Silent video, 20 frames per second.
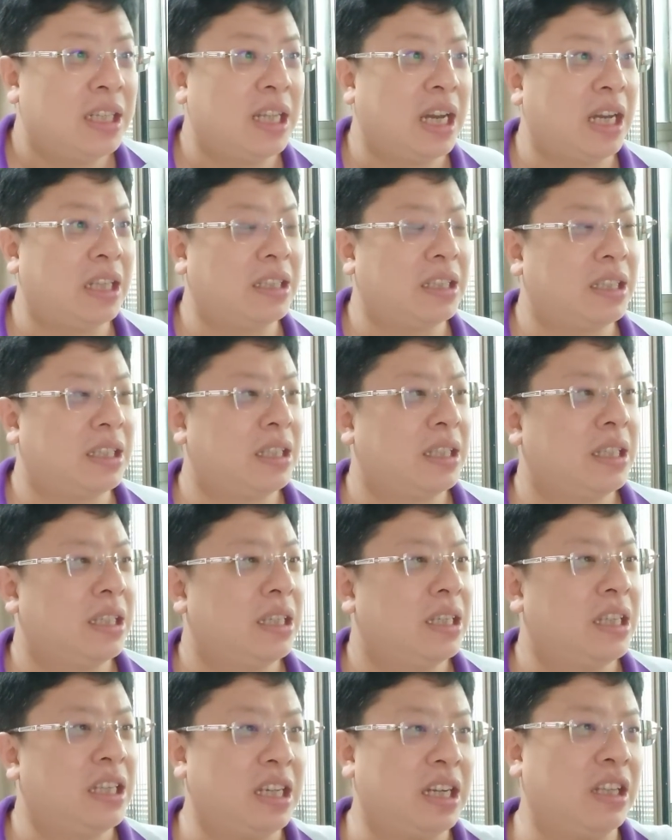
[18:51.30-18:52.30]
那
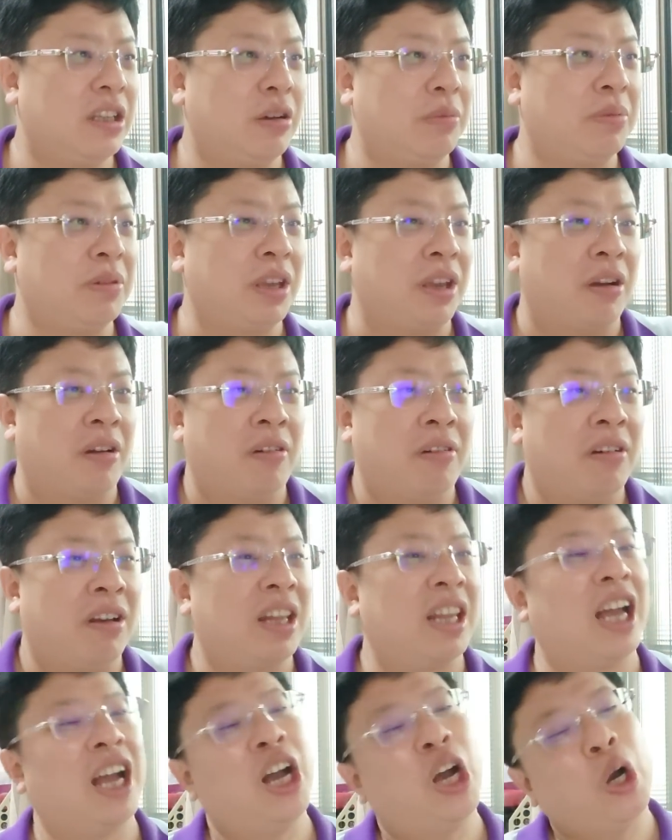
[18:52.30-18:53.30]
一个都不留，
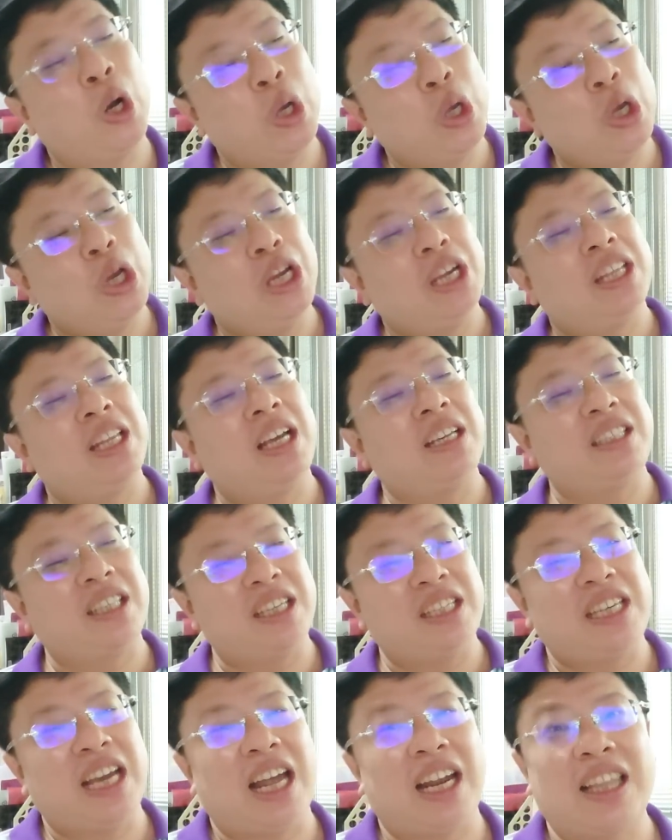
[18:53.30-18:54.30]
然后那
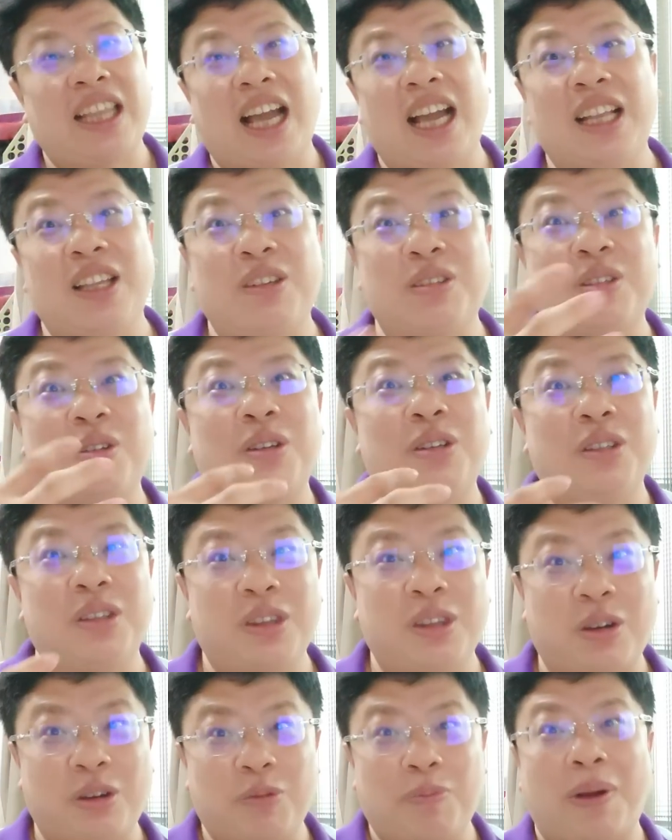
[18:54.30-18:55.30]
剩下的当然都是
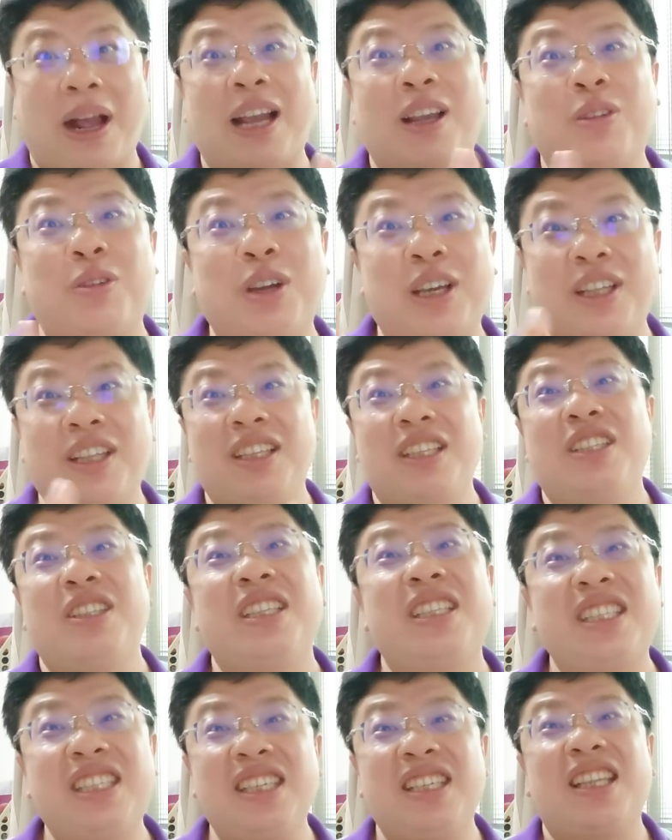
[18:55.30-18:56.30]
都排队
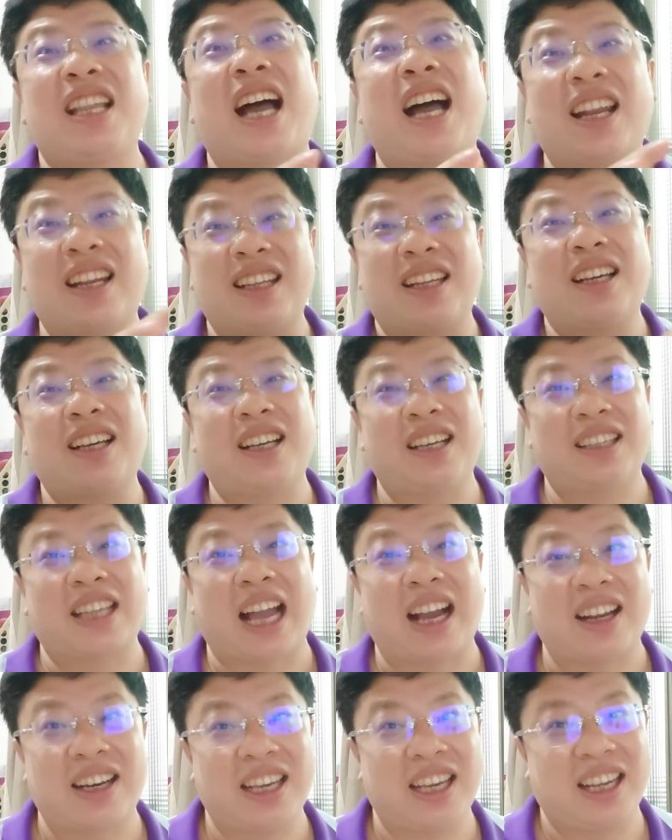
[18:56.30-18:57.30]
进他的那个
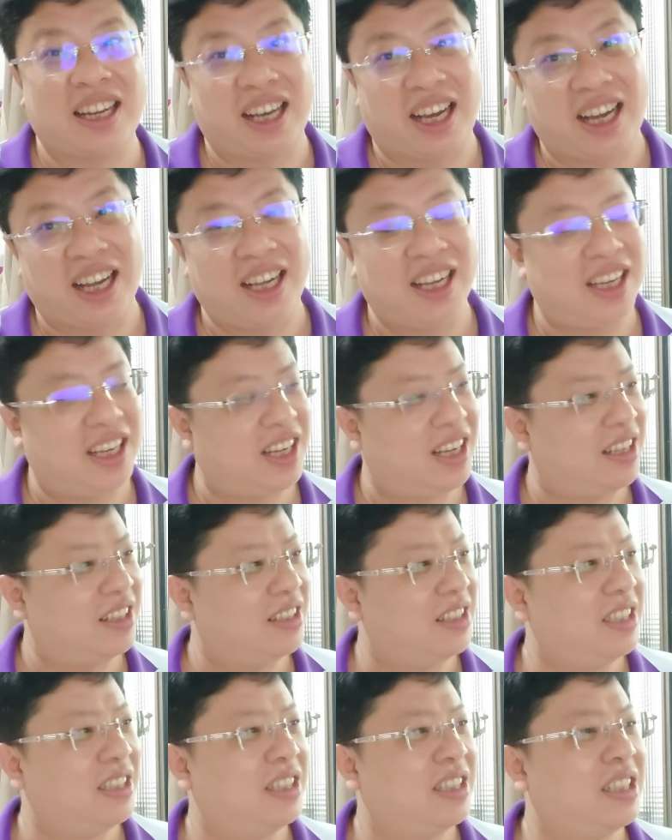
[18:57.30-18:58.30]
党内了啊，
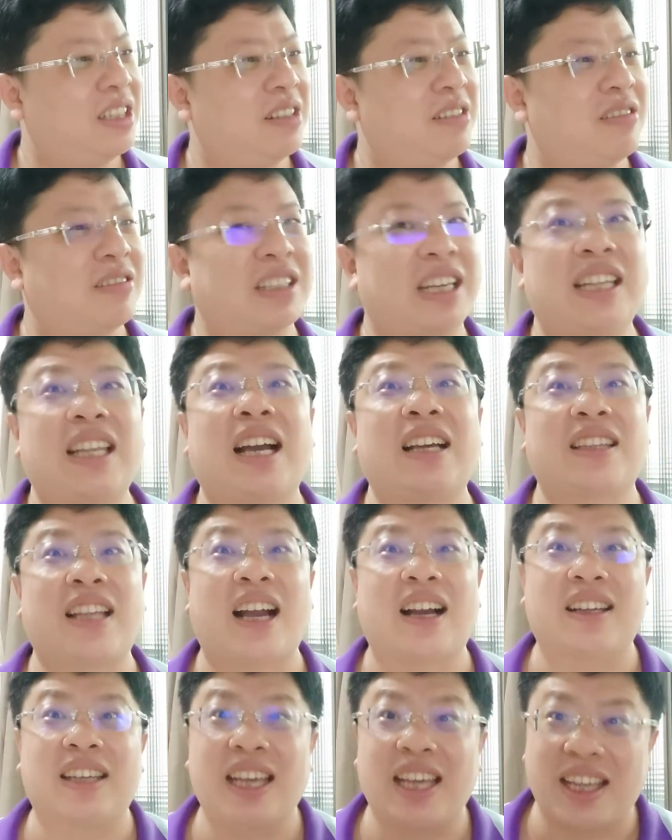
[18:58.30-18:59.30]
进共产党
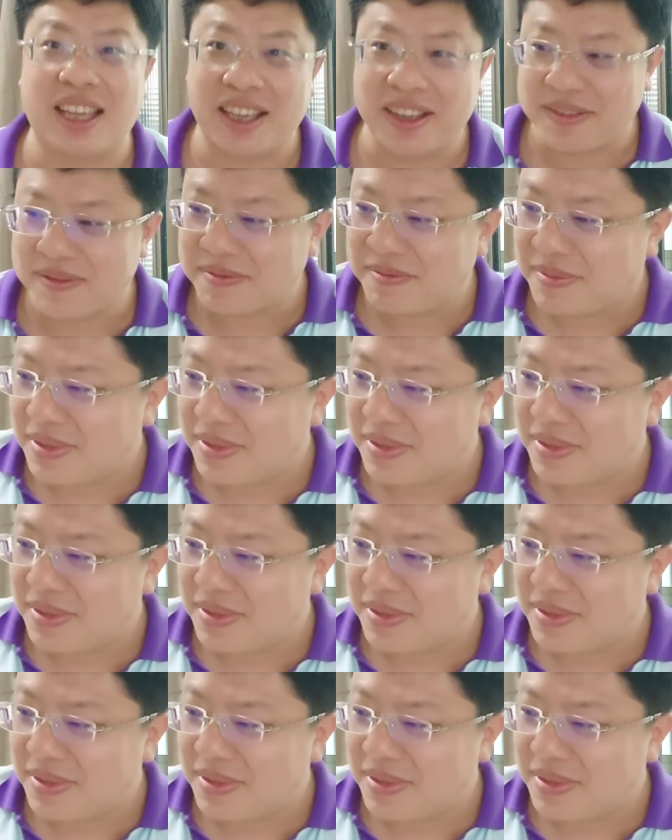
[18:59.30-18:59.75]
党内。